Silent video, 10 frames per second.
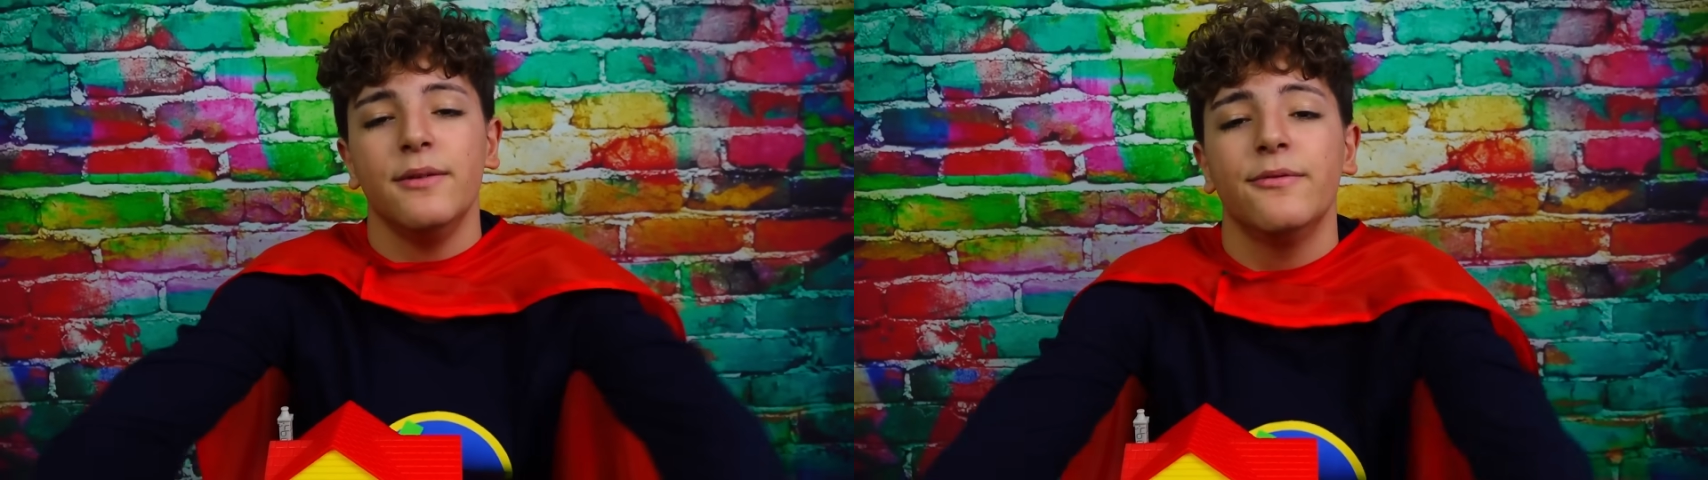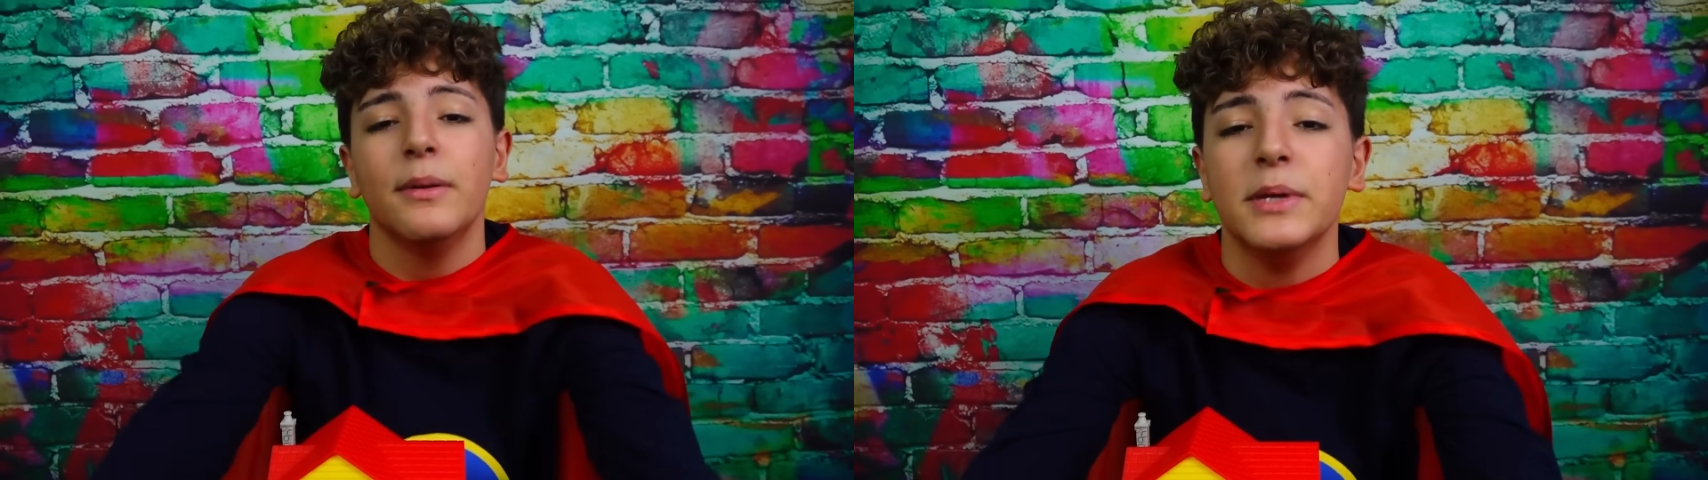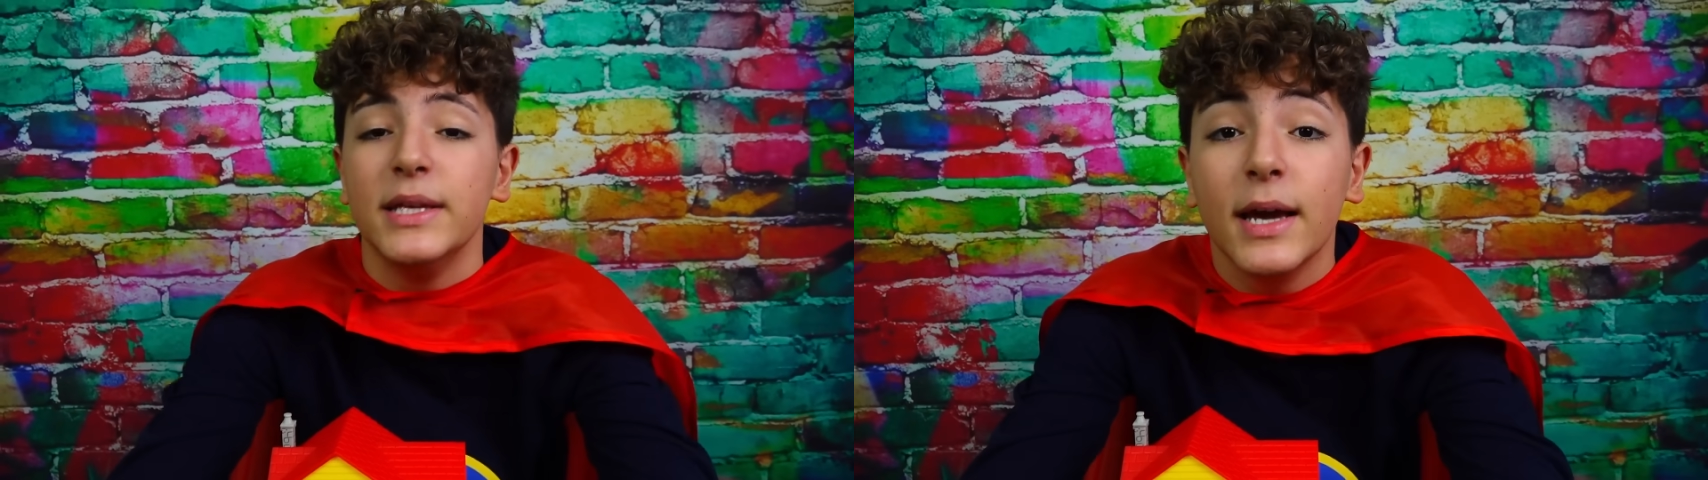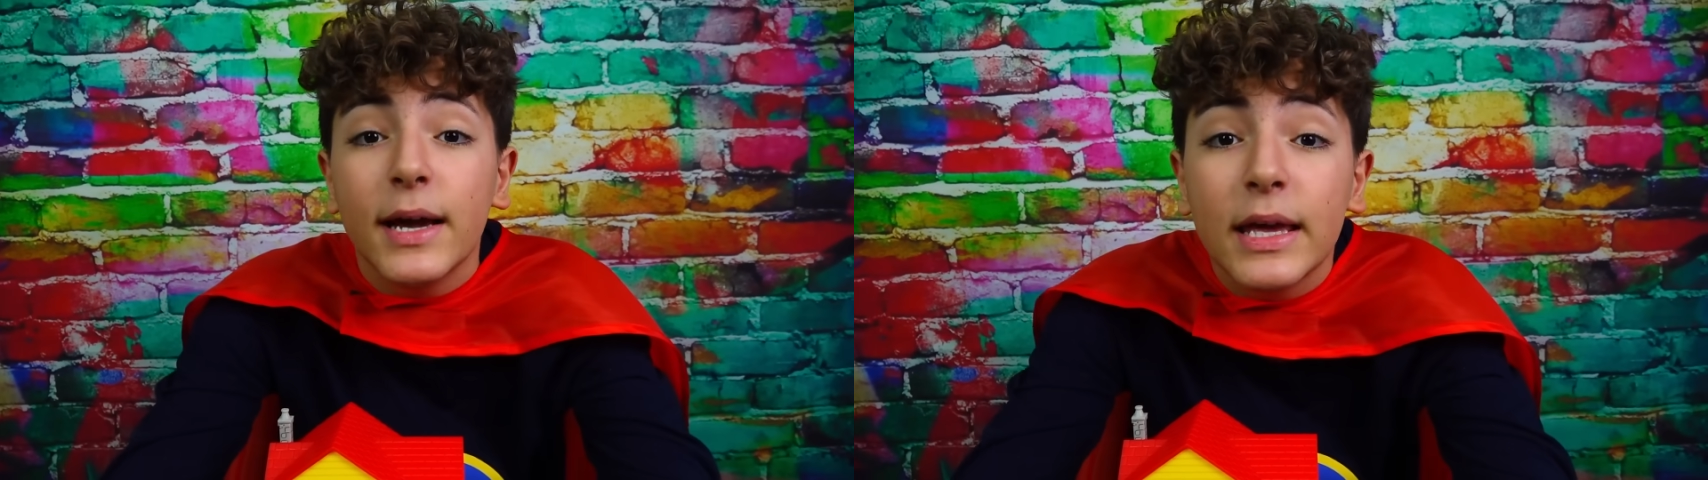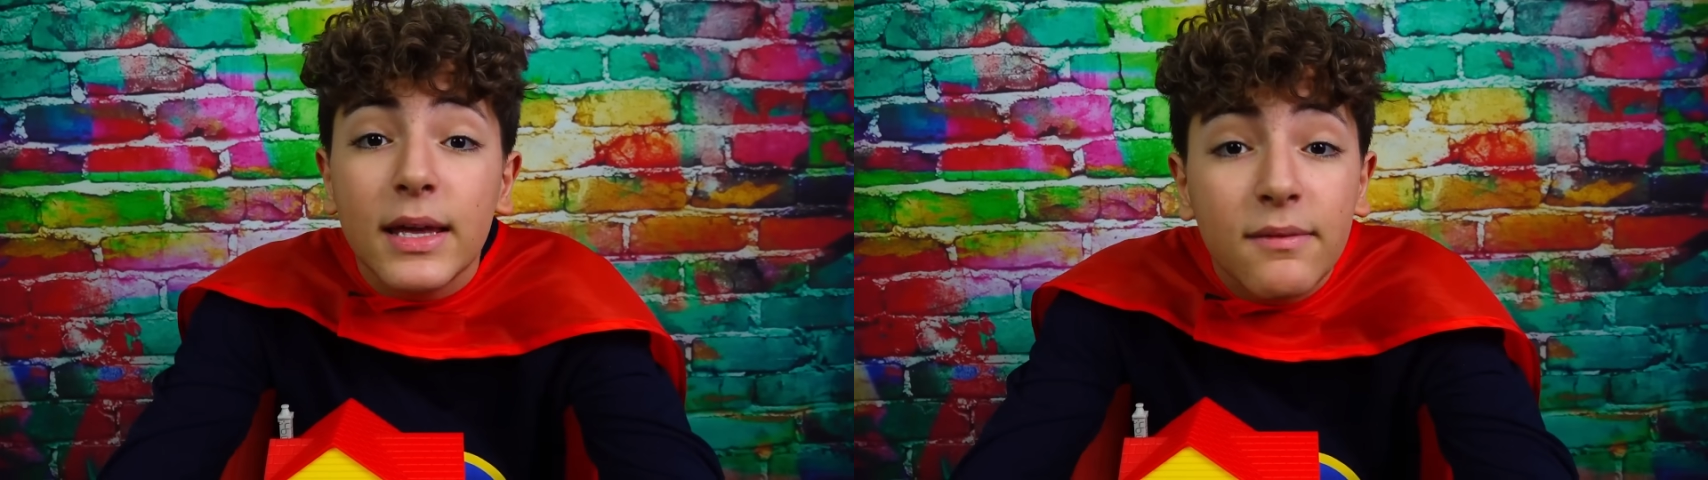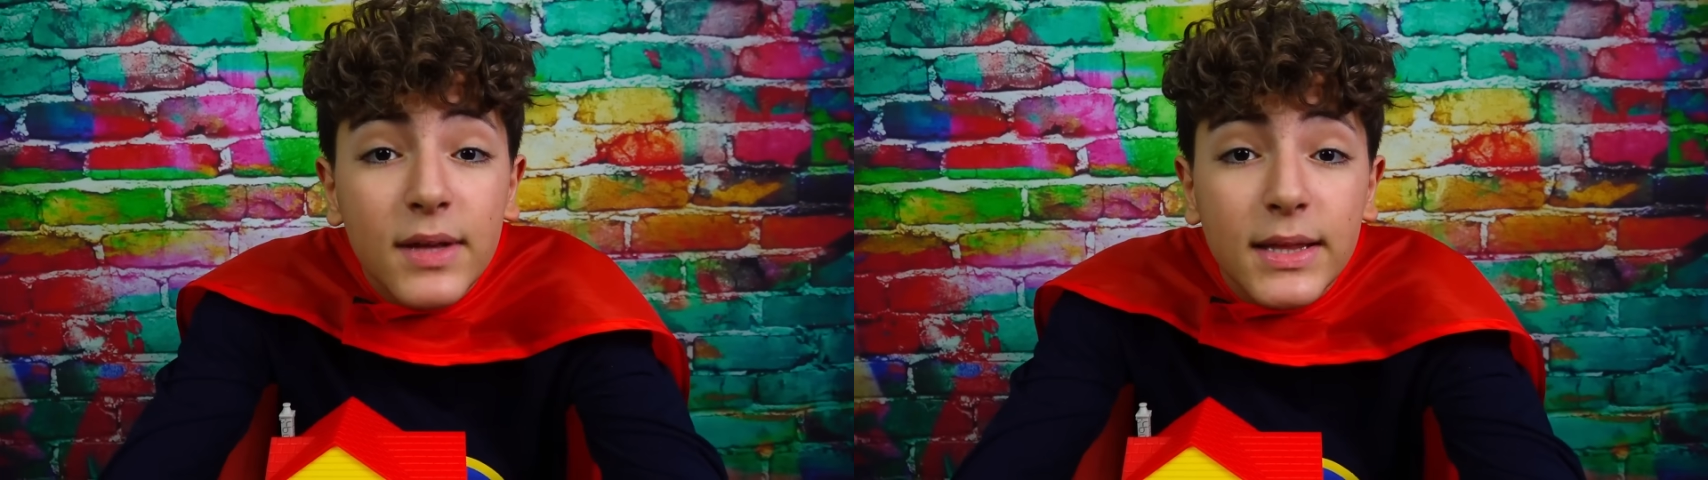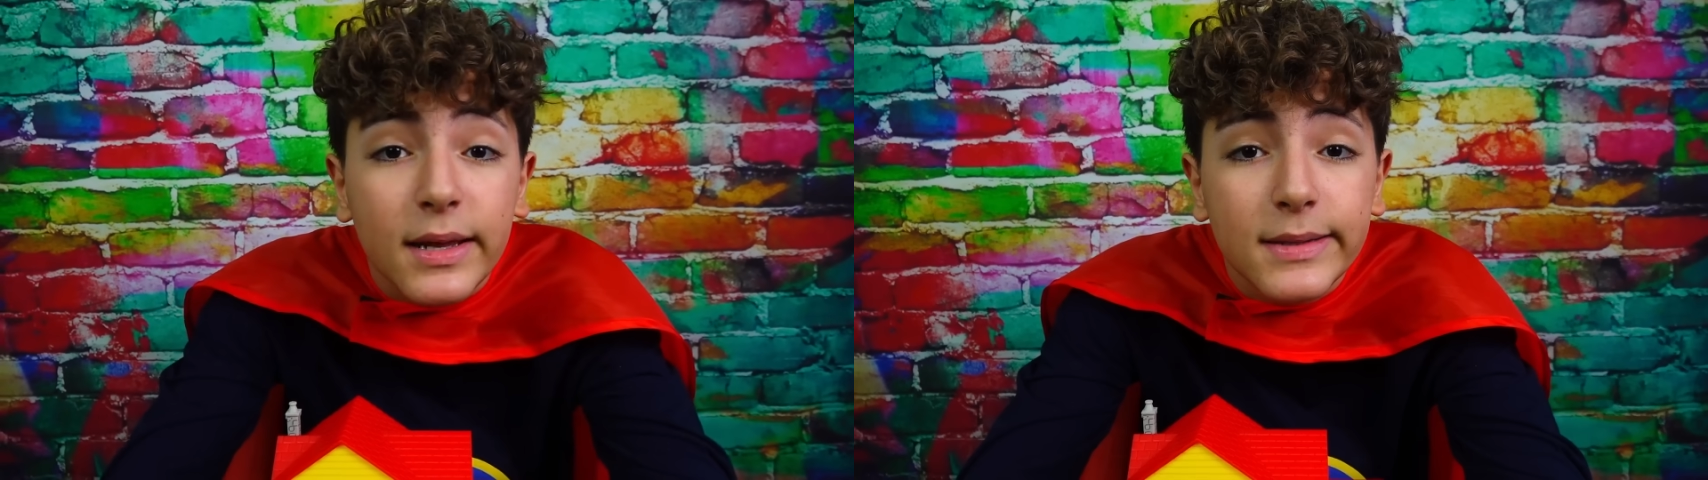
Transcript: in famiglia e inventare